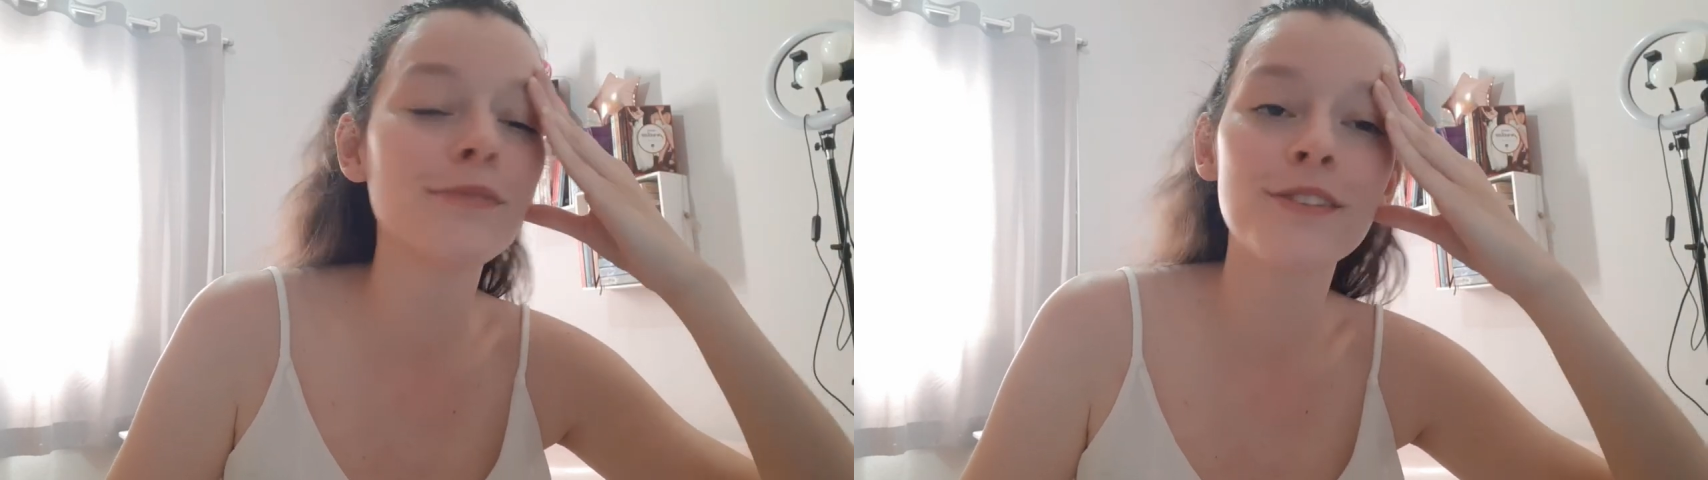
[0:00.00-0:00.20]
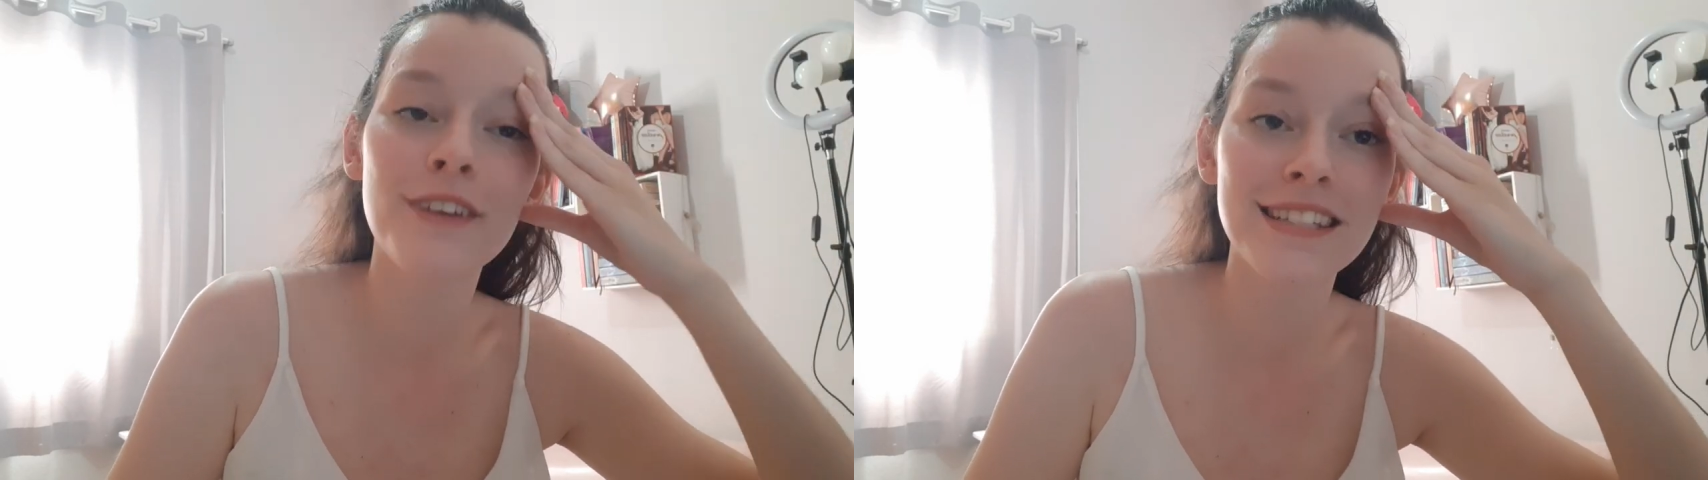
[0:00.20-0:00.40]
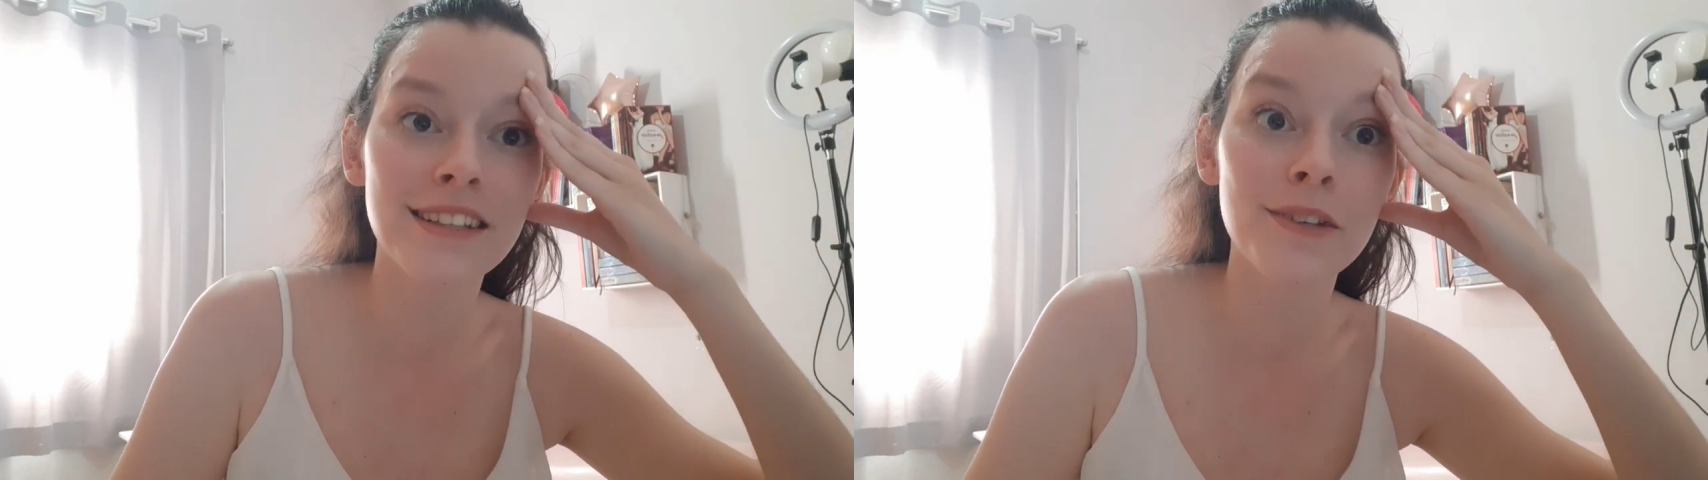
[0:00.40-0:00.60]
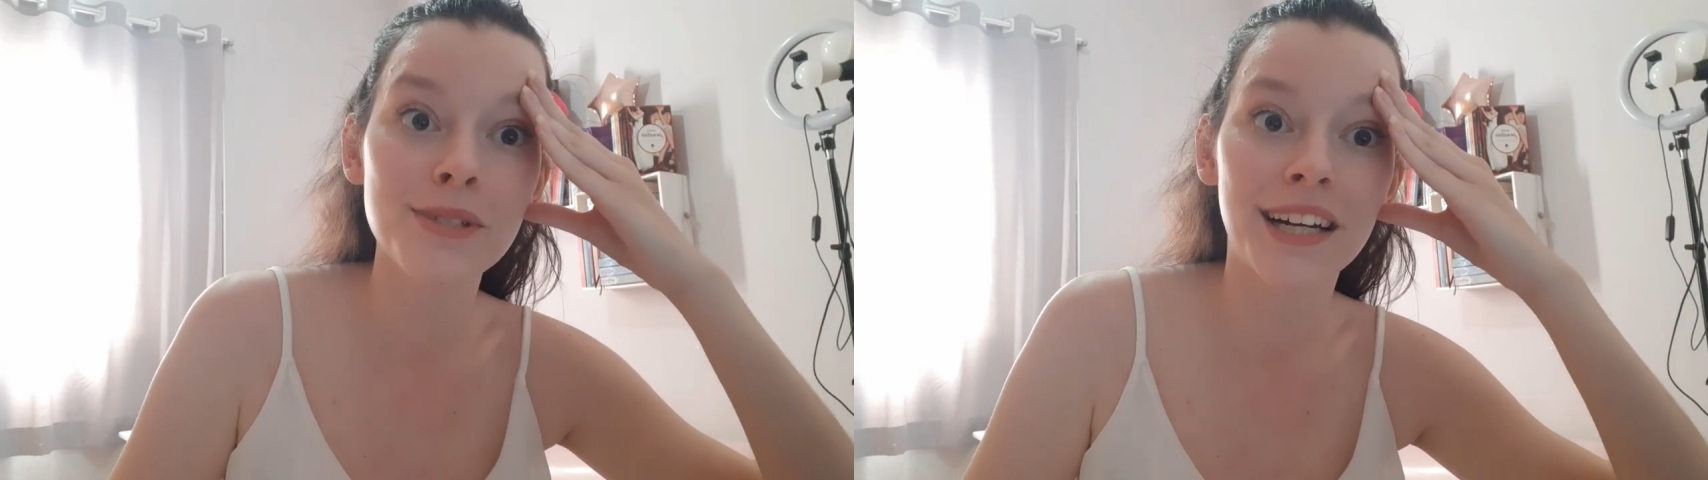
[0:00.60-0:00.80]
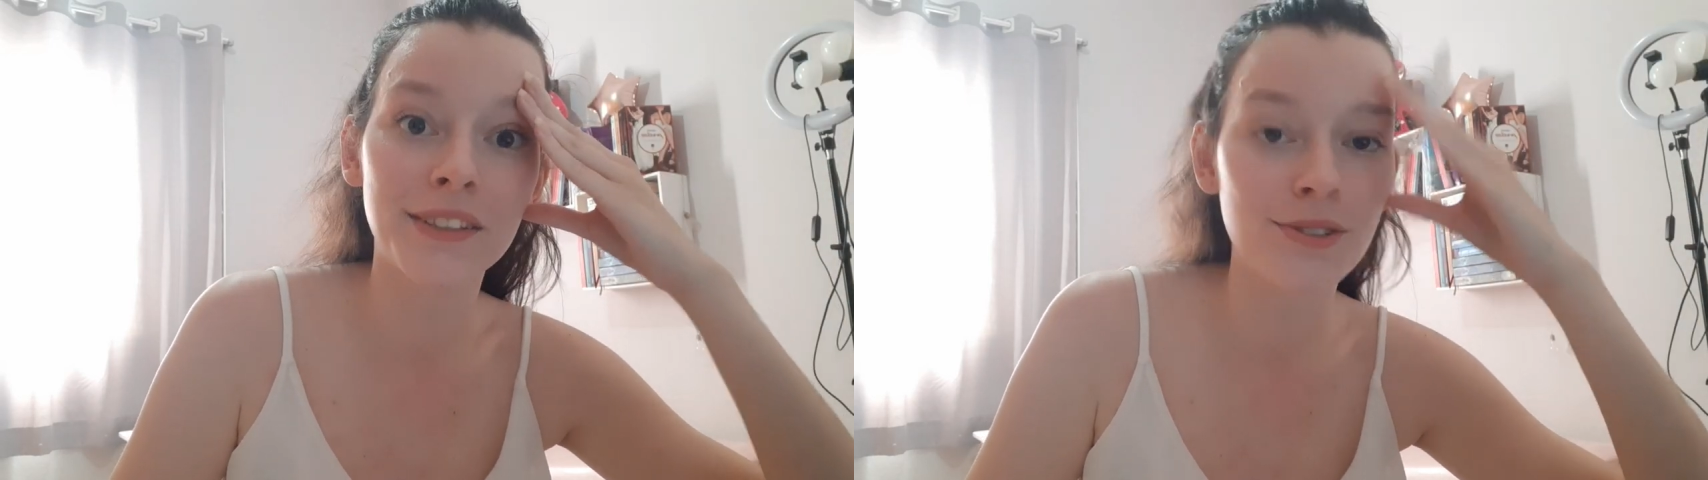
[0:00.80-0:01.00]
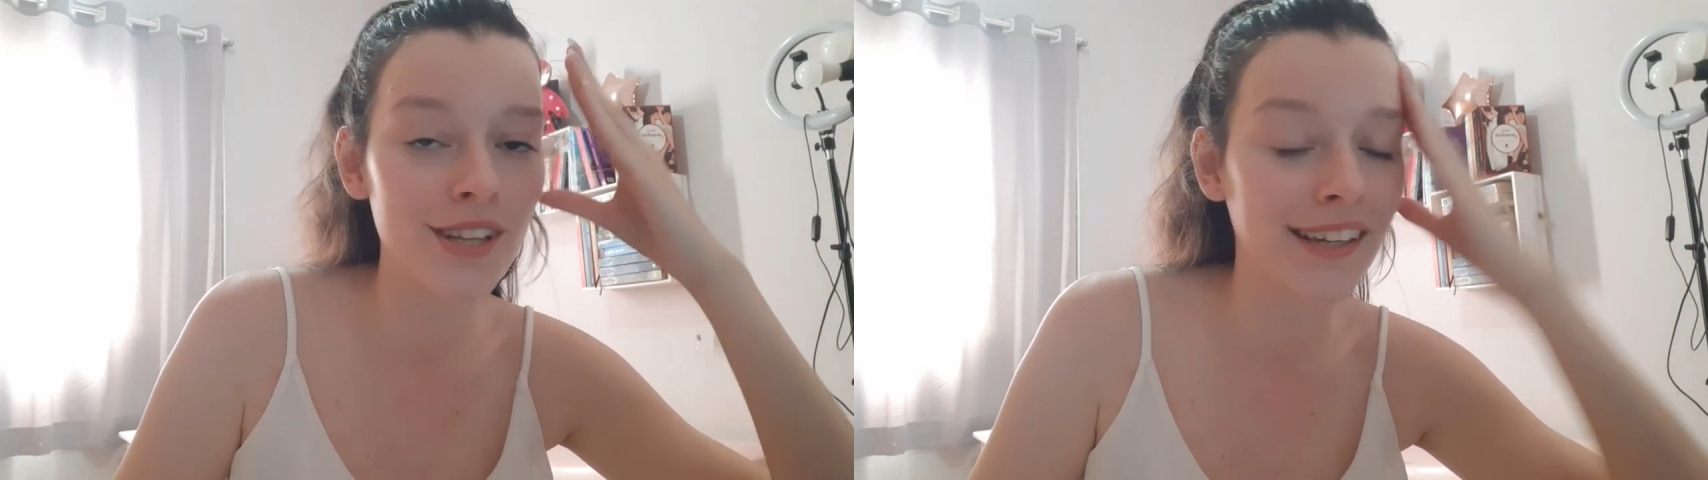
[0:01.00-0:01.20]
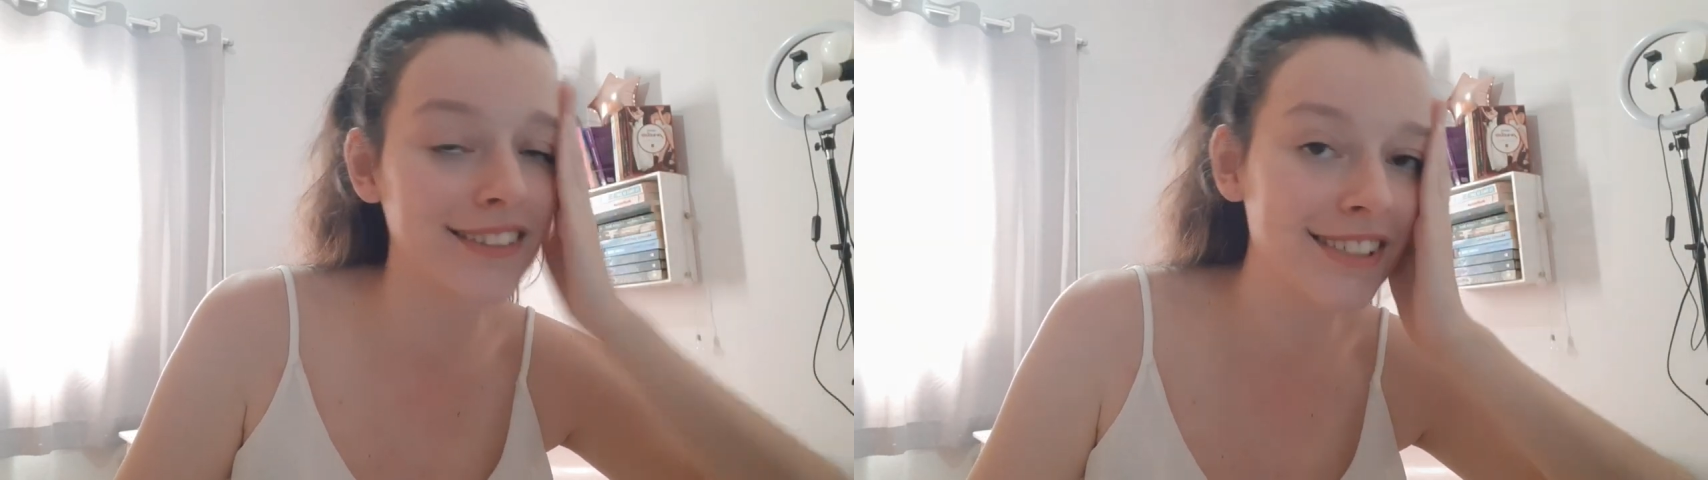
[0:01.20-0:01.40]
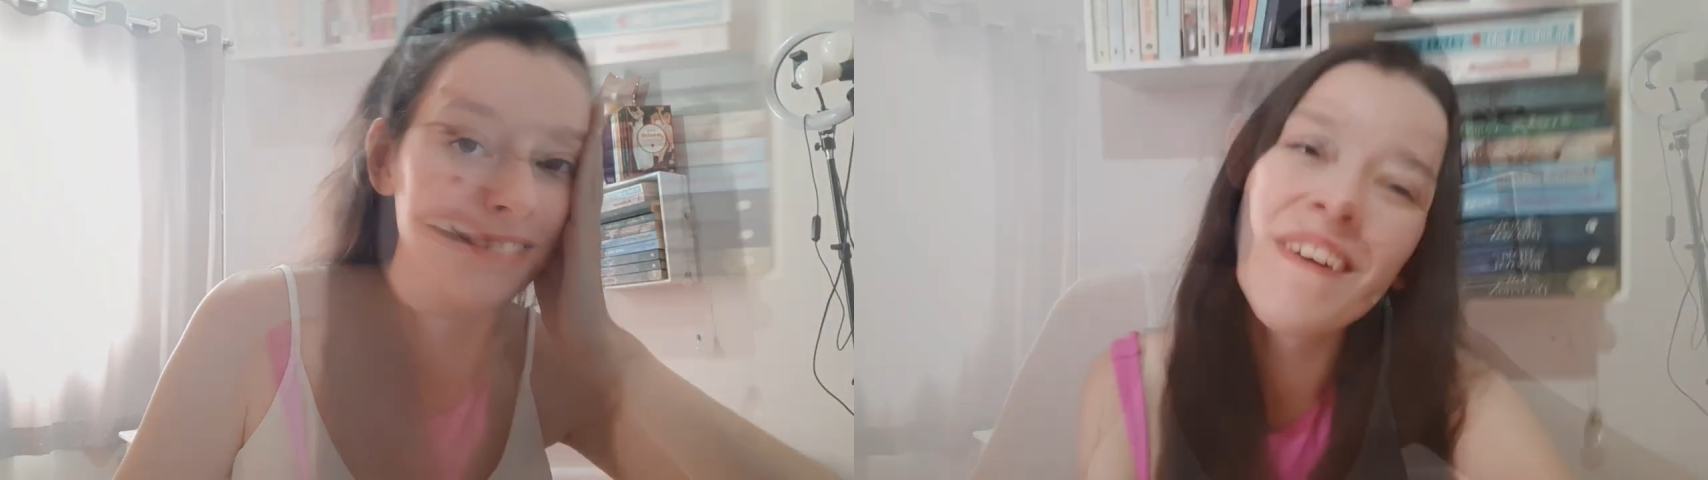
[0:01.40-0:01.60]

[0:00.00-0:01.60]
muito feliz que deu certo, gente.